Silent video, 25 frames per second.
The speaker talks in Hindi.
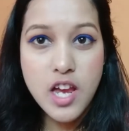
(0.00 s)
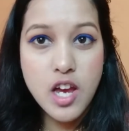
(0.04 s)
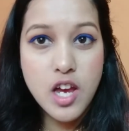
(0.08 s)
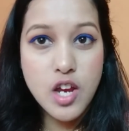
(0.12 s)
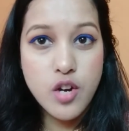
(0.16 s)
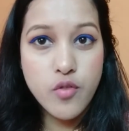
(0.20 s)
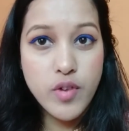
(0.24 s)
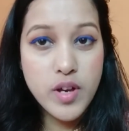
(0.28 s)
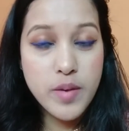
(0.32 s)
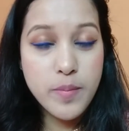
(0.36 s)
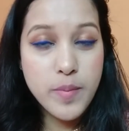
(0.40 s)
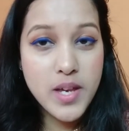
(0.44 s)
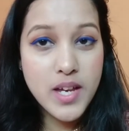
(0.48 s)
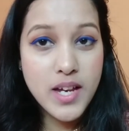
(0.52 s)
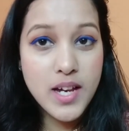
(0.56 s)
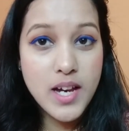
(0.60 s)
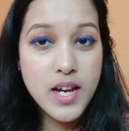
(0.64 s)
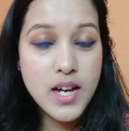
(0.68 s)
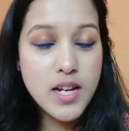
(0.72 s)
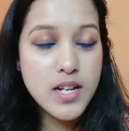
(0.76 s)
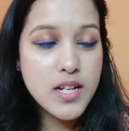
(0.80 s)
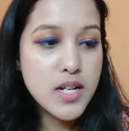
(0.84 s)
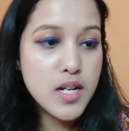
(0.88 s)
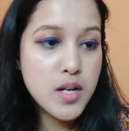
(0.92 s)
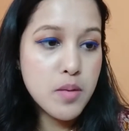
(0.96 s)
एनवाईबी
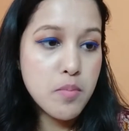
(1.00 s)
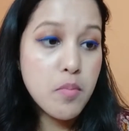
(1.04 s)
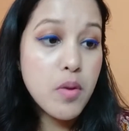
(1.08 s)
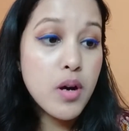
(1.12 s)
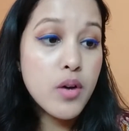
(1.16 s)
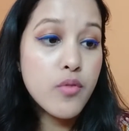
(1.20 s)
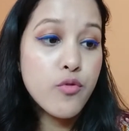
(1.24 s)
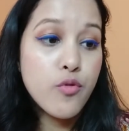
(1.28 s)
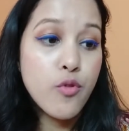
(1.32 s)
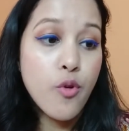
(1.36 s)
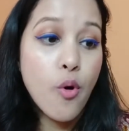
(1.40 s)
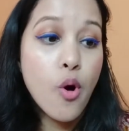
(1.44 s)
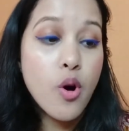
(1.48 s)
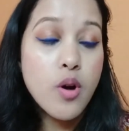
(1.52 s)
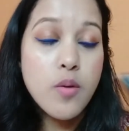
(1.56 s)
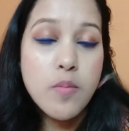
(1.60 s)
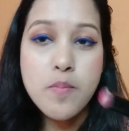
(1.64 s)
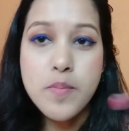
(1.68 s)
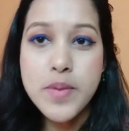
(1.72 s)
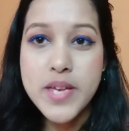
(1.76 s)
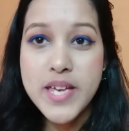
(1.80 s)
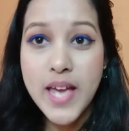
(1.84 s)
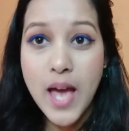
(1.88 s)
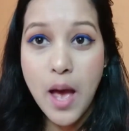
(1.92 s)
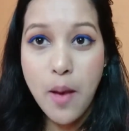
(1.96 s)
का नंबर फोर
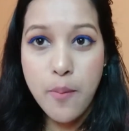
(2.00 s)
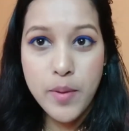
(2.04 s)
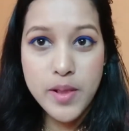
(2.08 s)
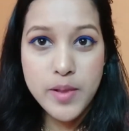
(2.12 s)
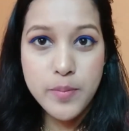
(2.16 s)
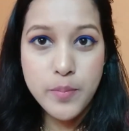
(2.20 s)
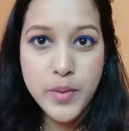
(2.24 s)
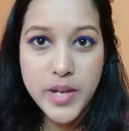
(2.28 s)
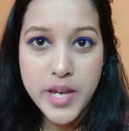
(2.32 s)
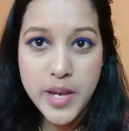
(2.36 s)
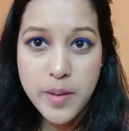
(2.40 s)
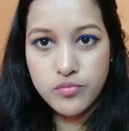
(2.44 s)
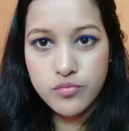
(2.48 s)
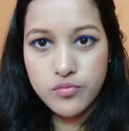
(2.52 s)
बिग एपल पे